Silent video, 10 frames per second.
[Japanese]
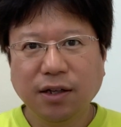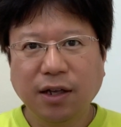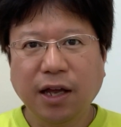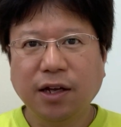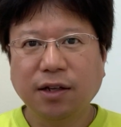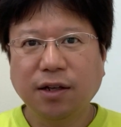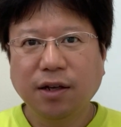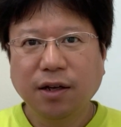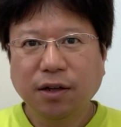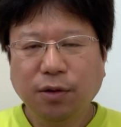で、
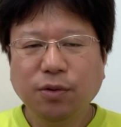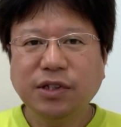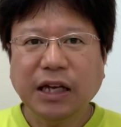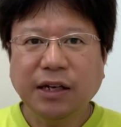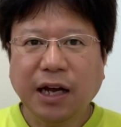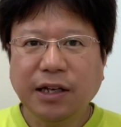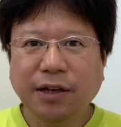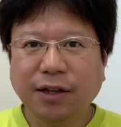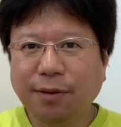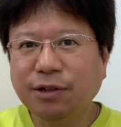当然来
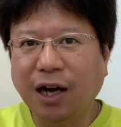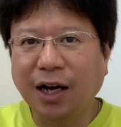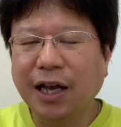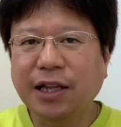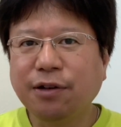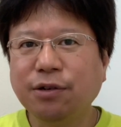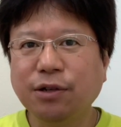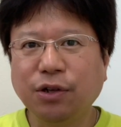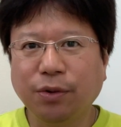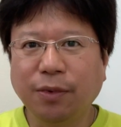年は多分上げてく
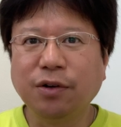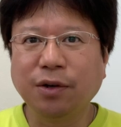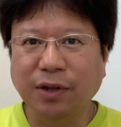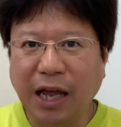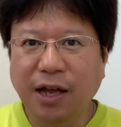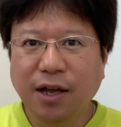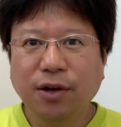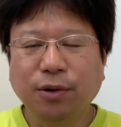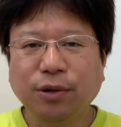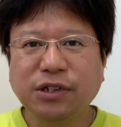ると思うので、
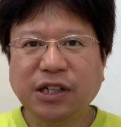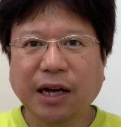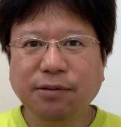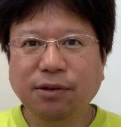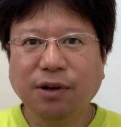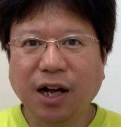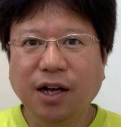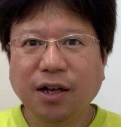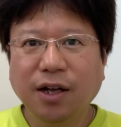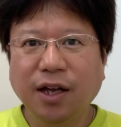今年買うの
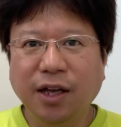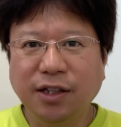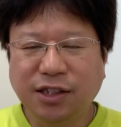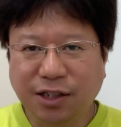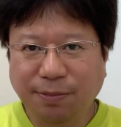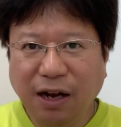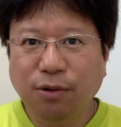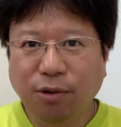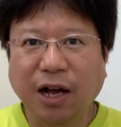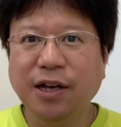が、え一
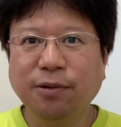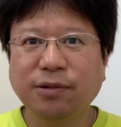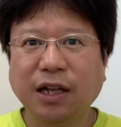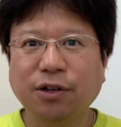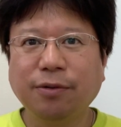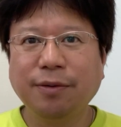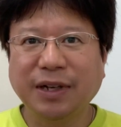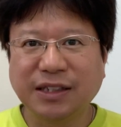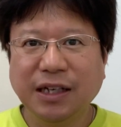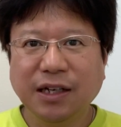番お買い得だと思い
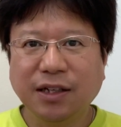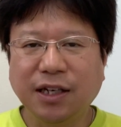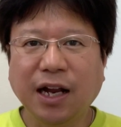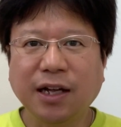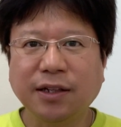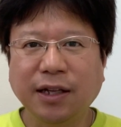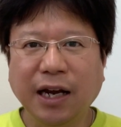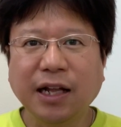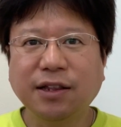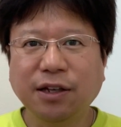ます。ギナン
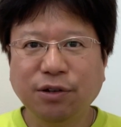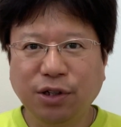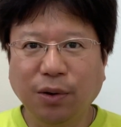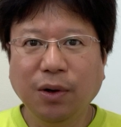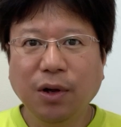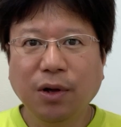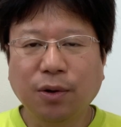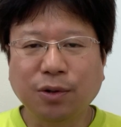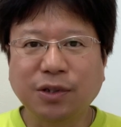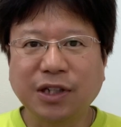狙ってる人、
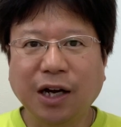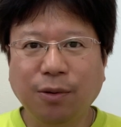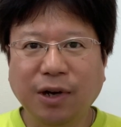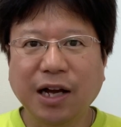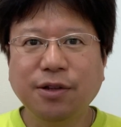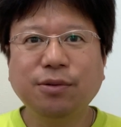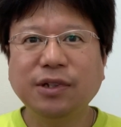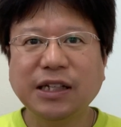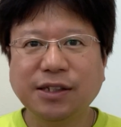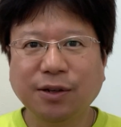今年がお買い
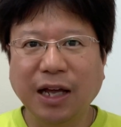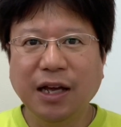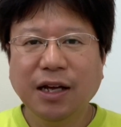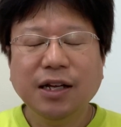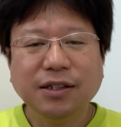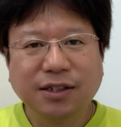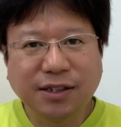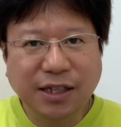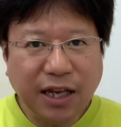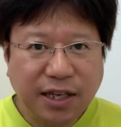得ですので、
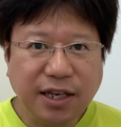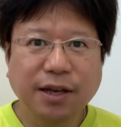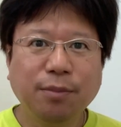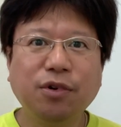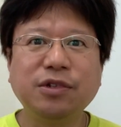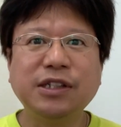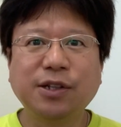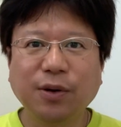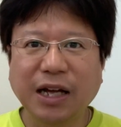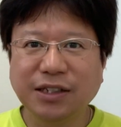ぜひ僕に
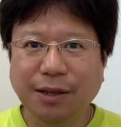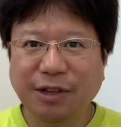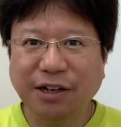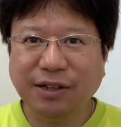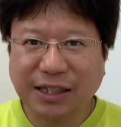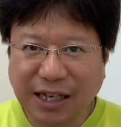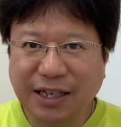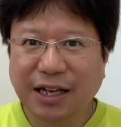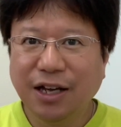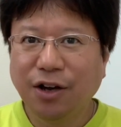相談してみてくださ
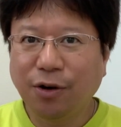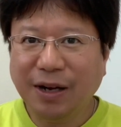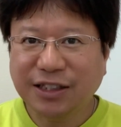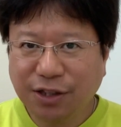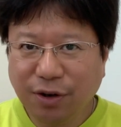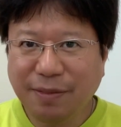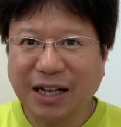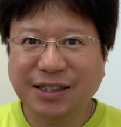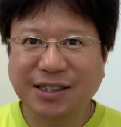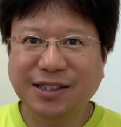い。お待ちしており
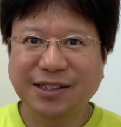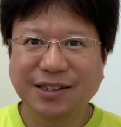ます。